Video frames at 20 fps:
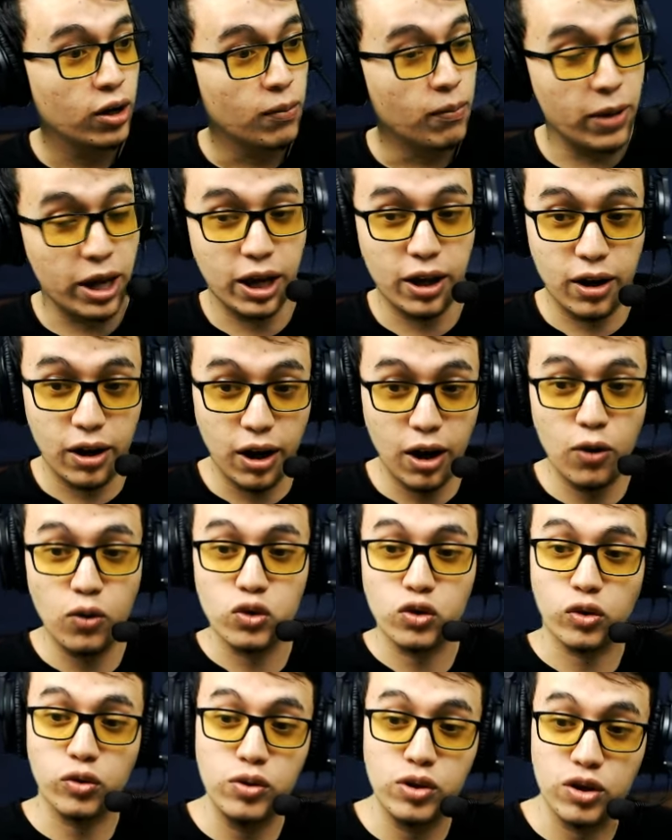Mais là
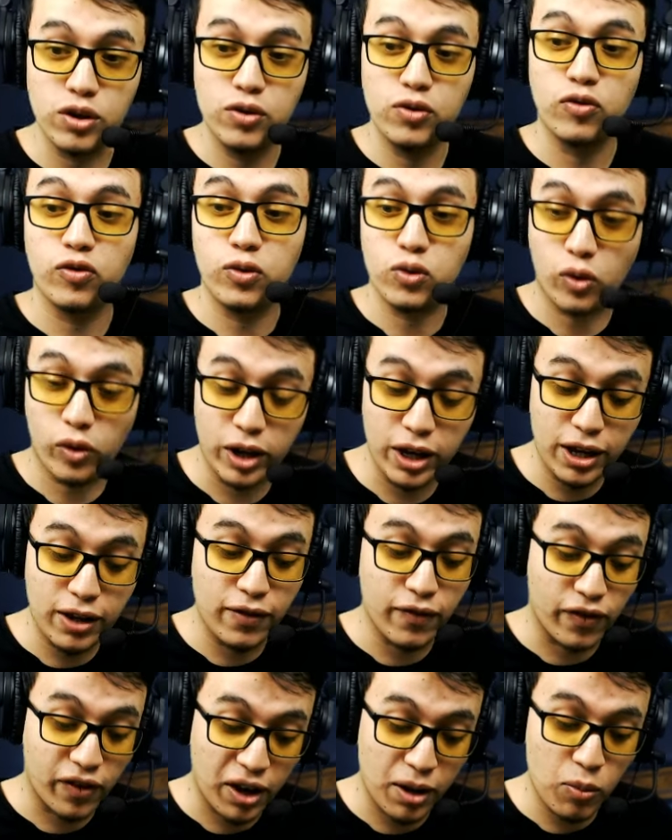aujourd'hui j'ai eu une journée
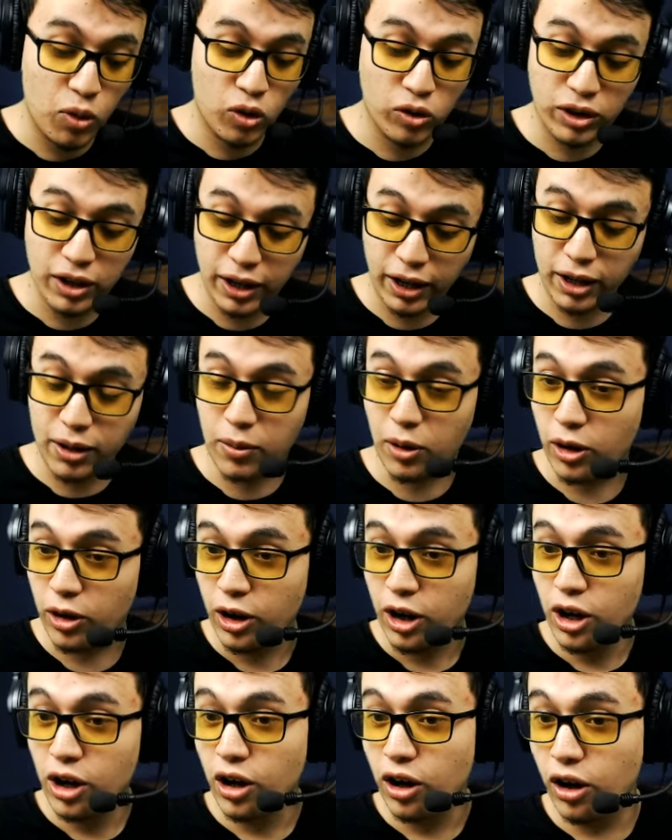vraiment terrible.
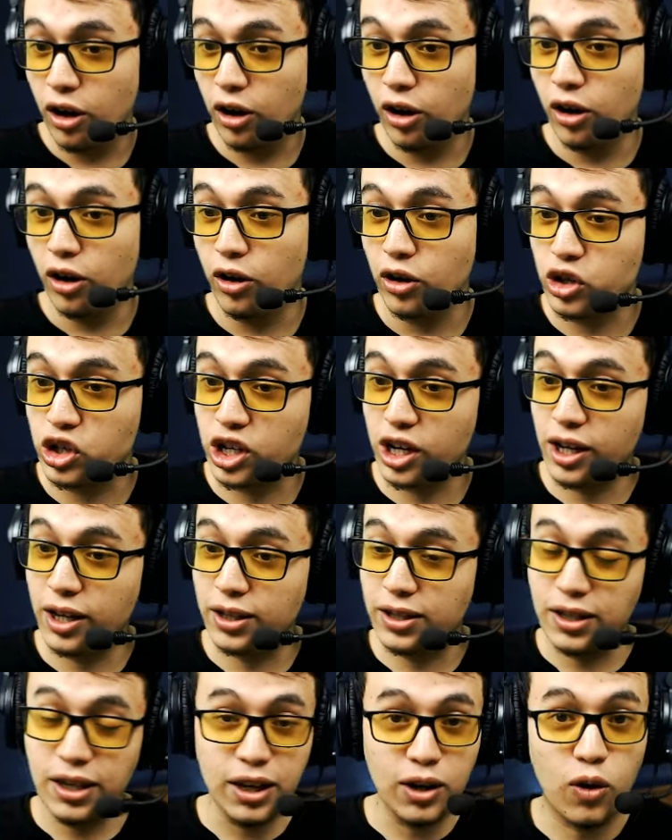Euh, j'ai
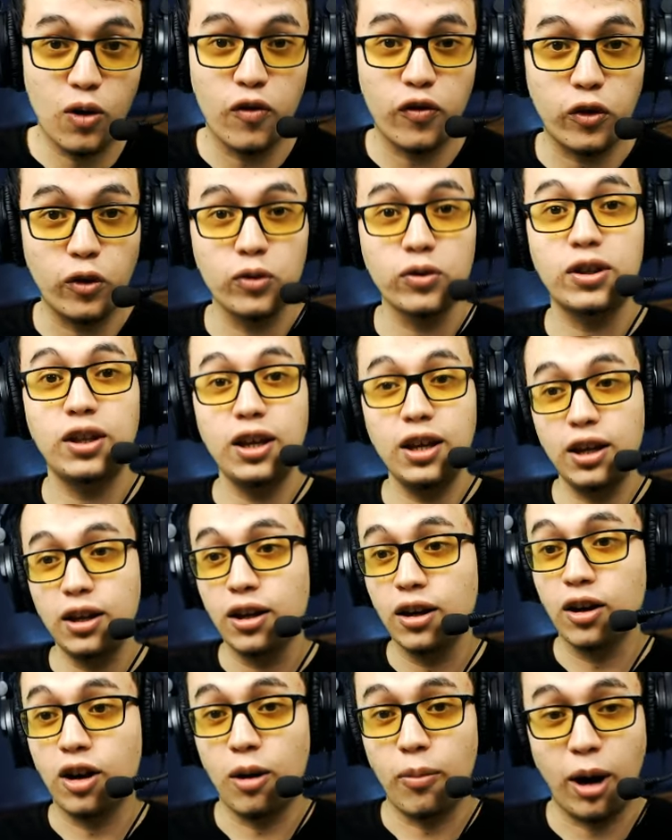été confronté,
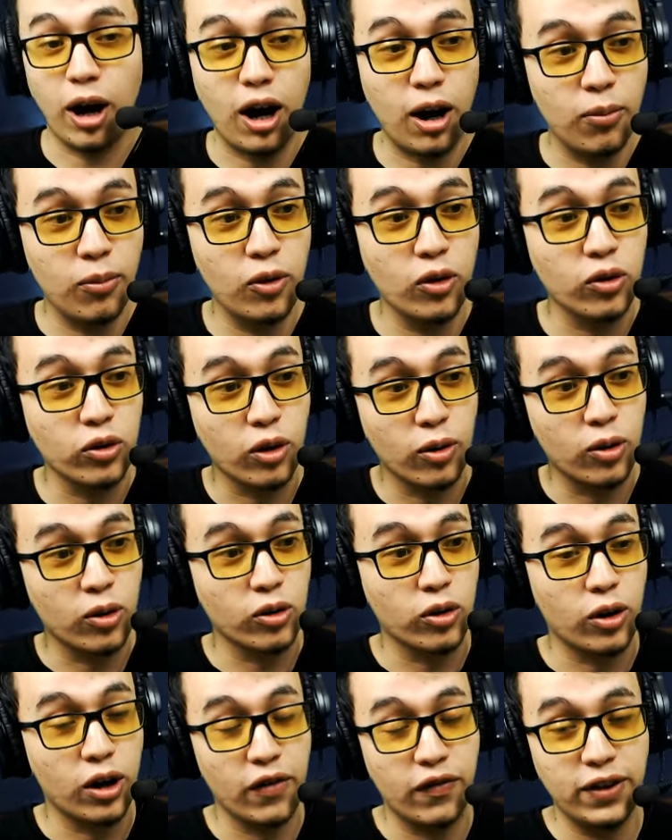comme rarement dans,
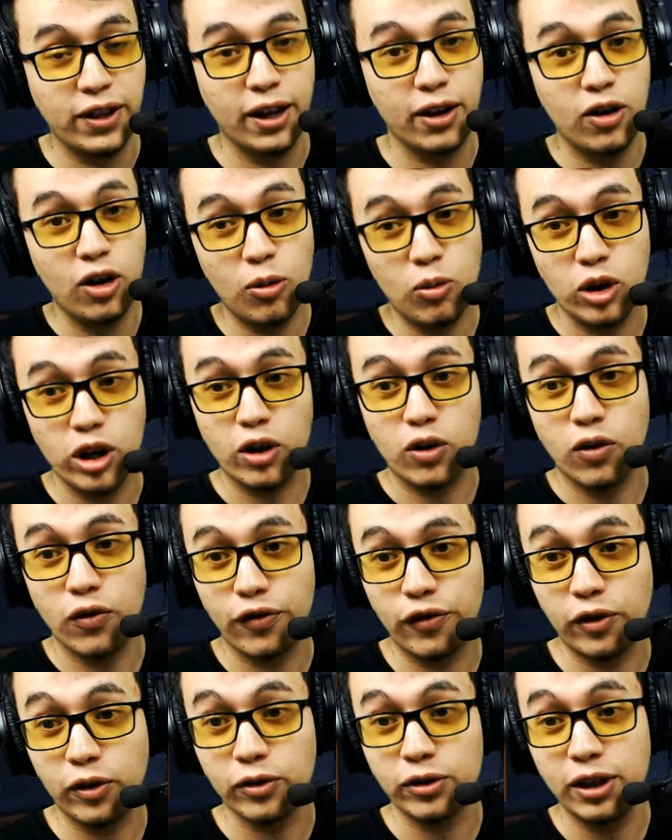dans la vie d'un homme, on est
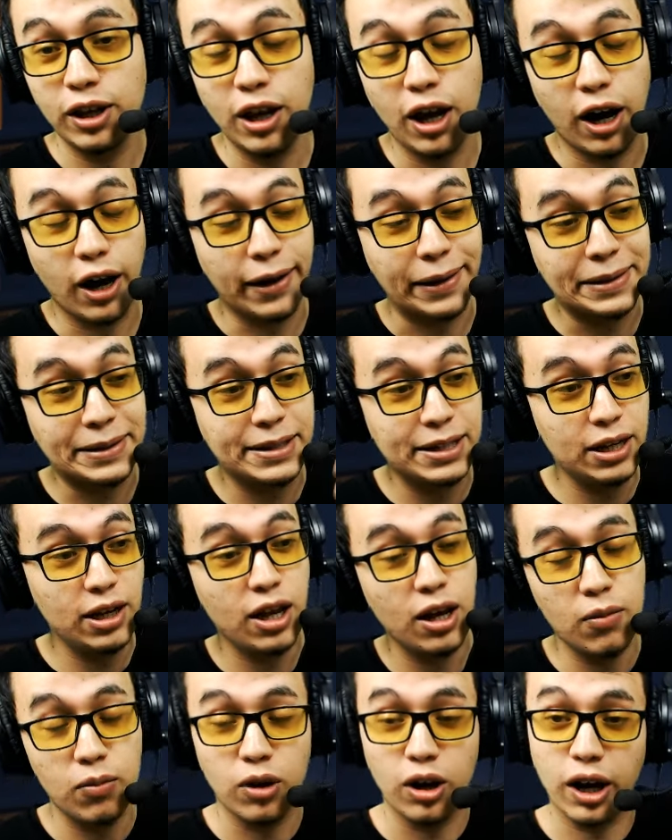confronté à un
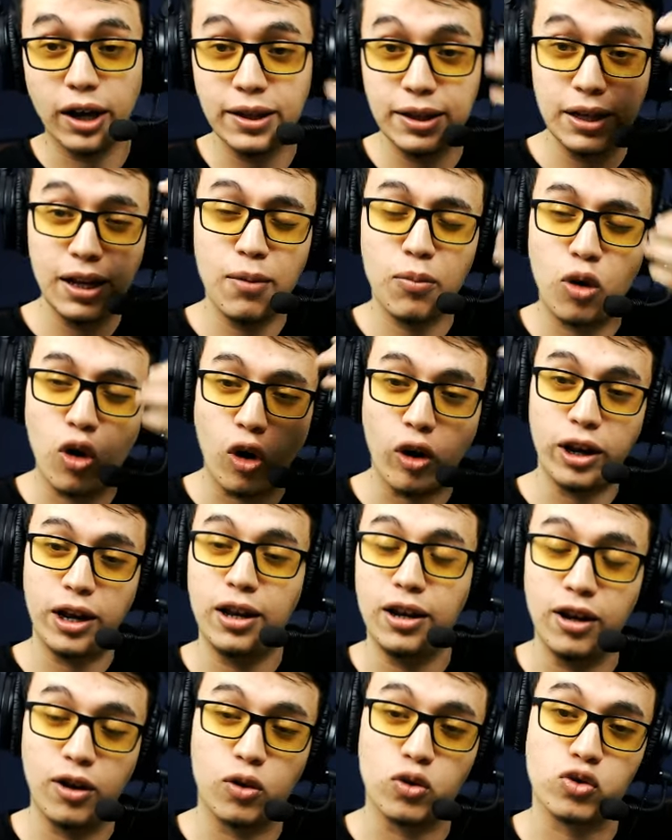dilemme, un dilemme
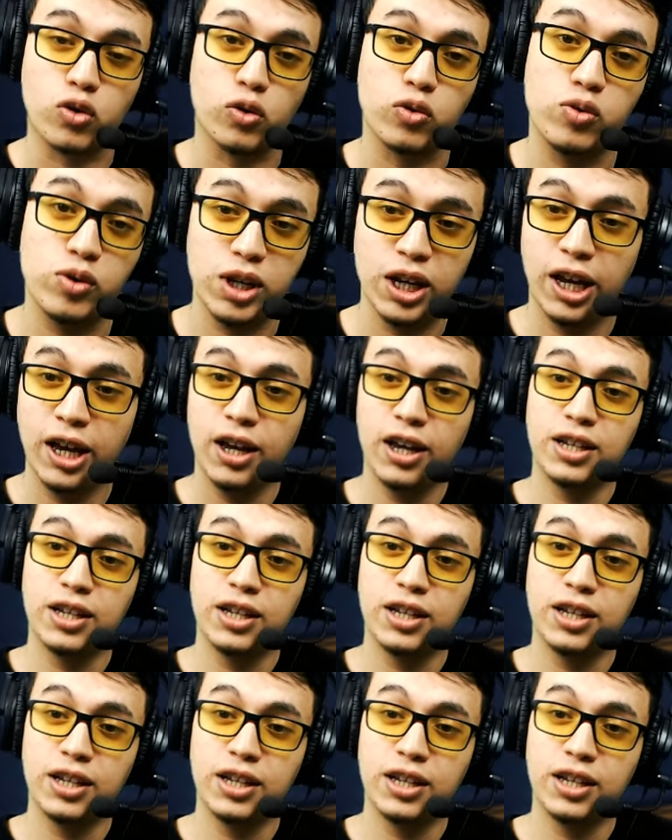liens aujourd'hui.